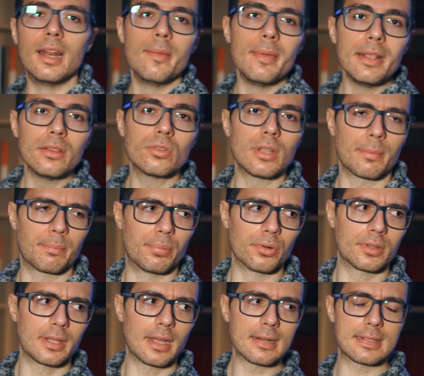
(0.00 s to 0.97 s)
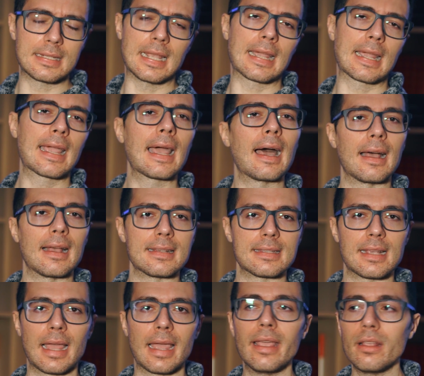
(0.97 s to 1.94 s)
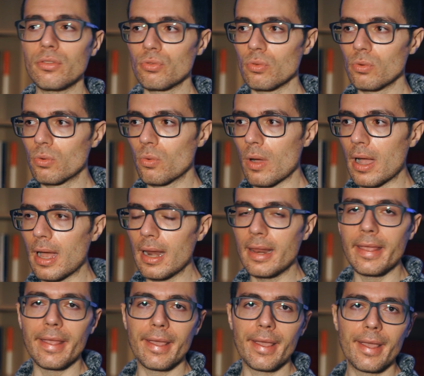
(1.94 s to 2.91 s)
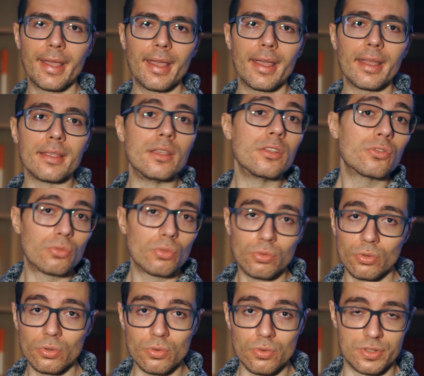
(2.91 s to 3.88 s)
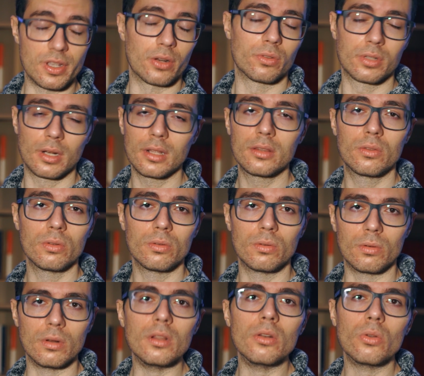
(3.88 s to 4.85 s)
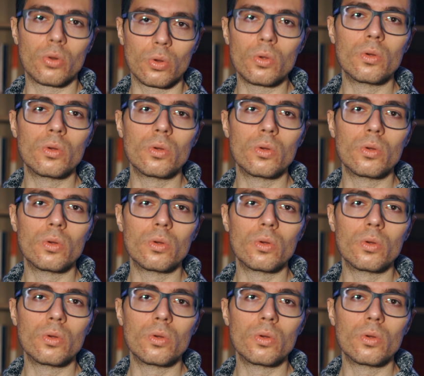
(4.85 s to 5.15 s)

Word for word: L'elemento da portarsi a casa e sul quale gli studiosi hanno tratto le loro